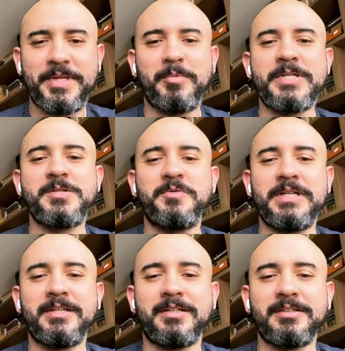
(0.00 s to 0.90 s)
Tá bom assim,
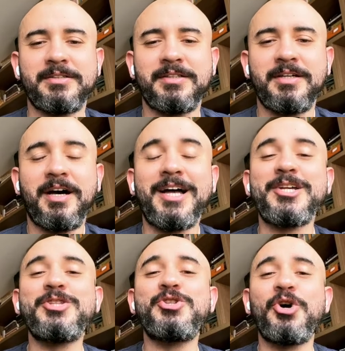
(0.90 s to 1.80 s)
Fernando? A
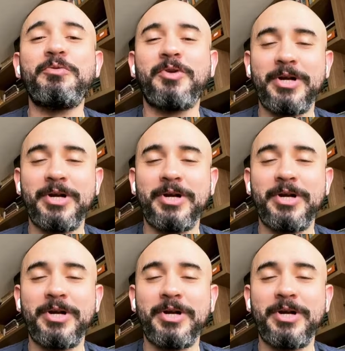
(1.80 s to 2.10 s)
gente só,